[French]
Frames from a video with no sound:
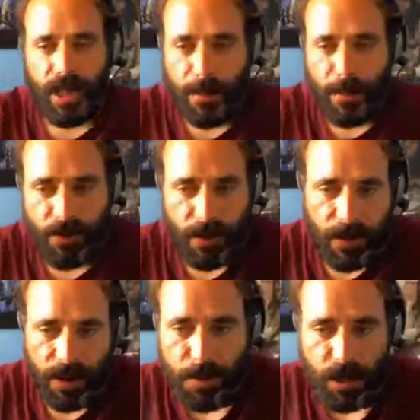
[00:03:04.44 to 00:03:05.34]
de la bouffe
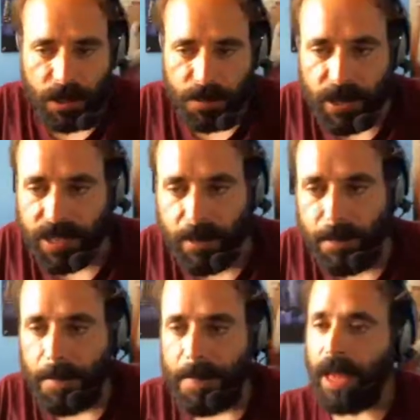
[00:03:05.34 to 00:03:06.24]
le plus possible.
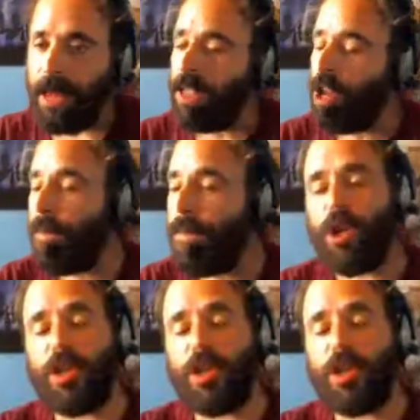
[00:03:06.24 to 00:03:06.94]
Le plus